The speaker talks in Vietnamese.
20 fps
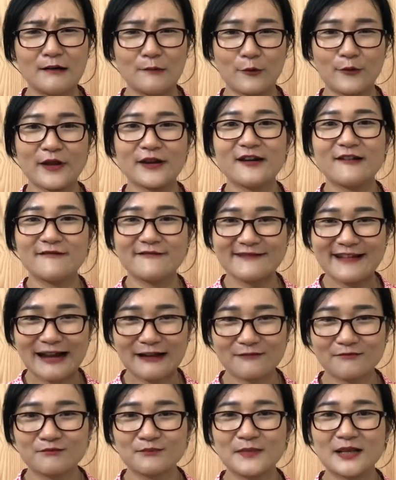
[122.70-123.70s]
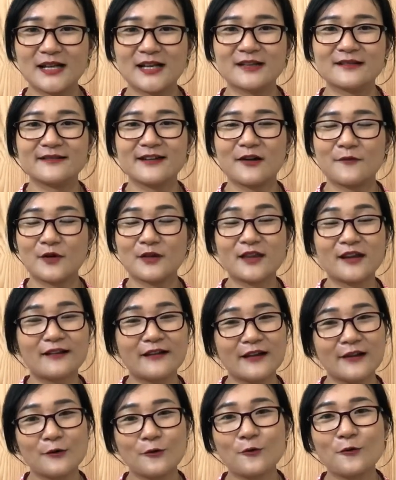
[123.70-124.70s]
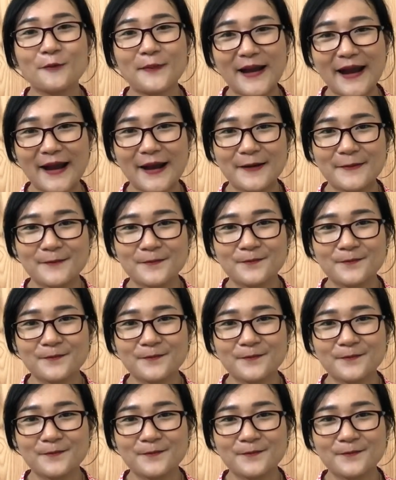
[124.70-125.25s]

là một gia đình đặc biệt nhờ vào tình yêu của mẹ